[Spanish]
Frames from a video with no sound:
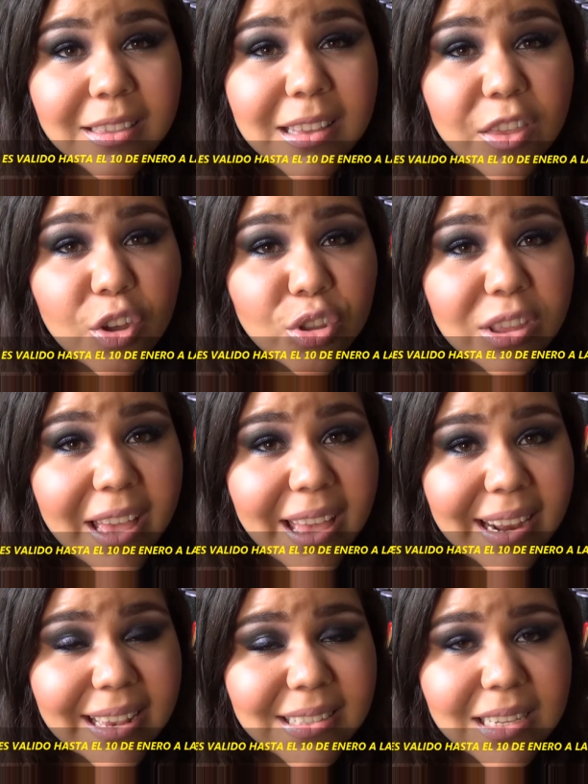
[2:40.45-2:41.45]
de
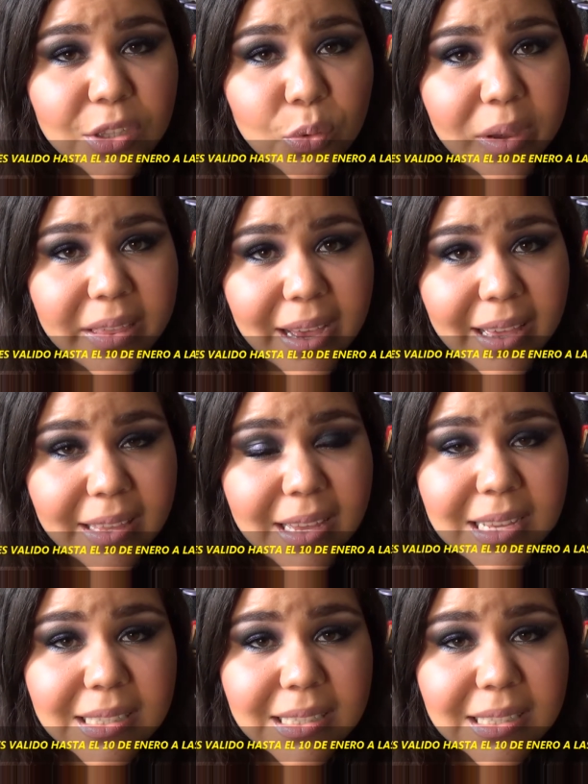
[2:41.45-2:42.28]
dónde eres y tu edad.